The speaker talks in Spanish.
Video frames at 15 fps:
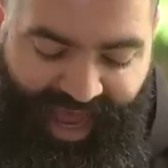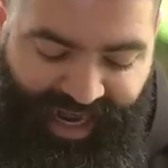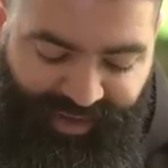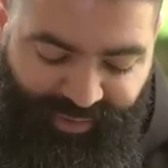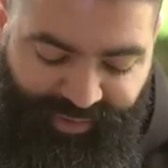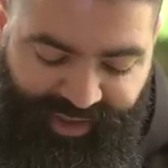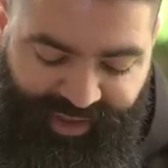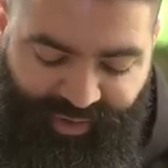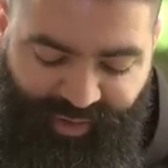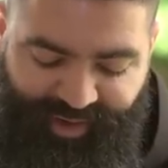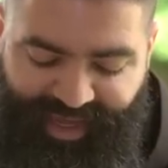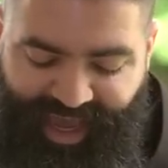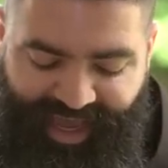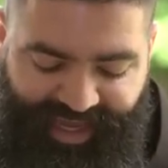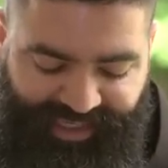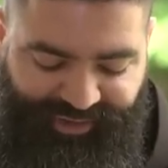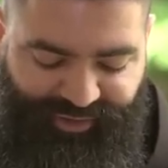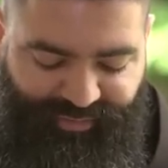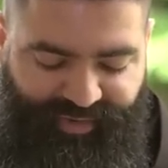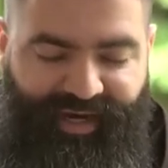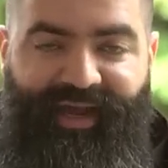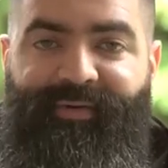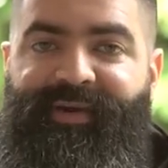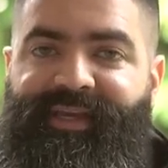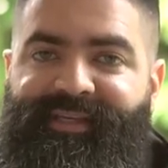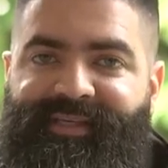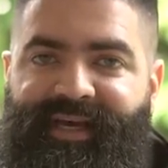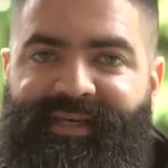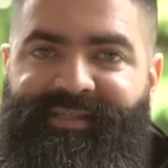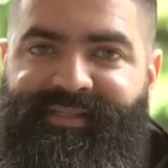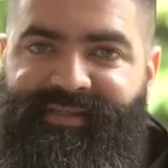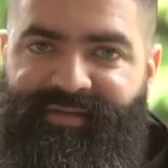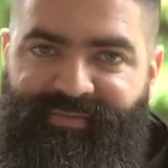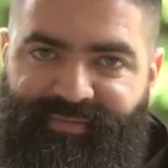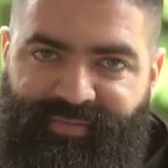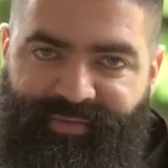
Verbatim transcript: Al único que ha hecho maravillas.